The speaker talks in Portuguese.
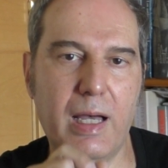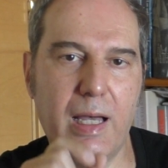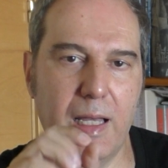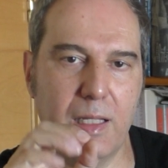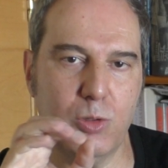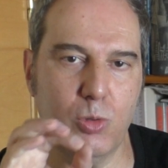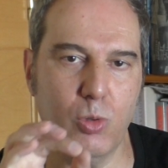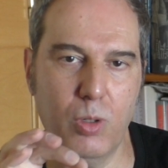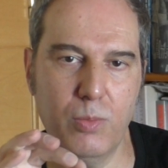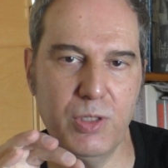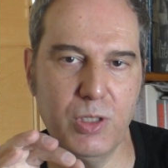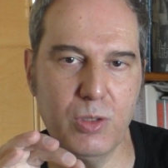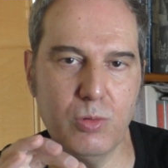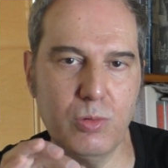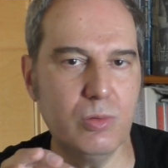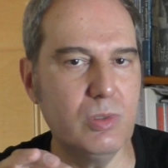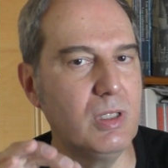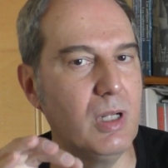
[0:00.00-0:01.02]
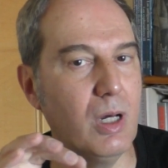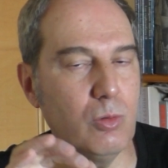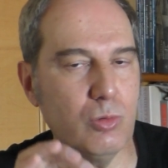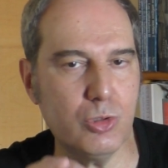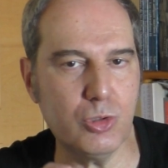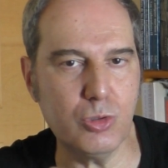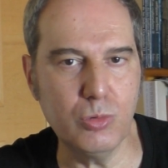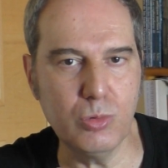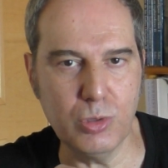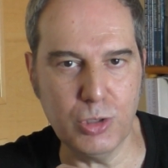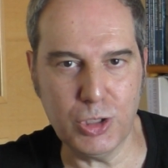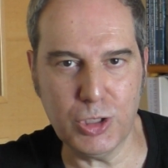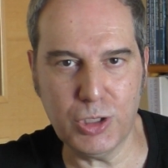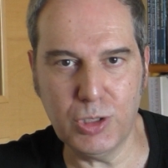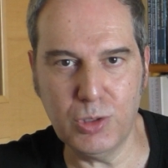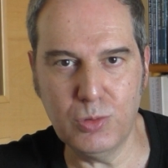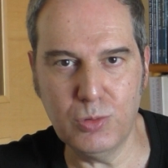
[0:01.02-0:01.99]
atômico não
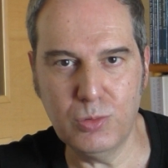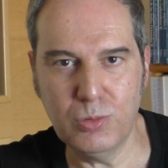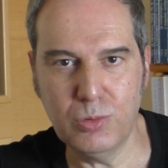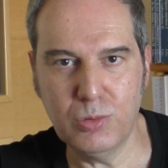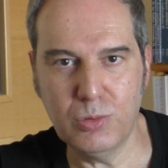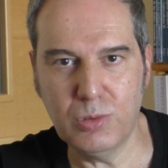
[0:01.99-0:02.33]
surgiu,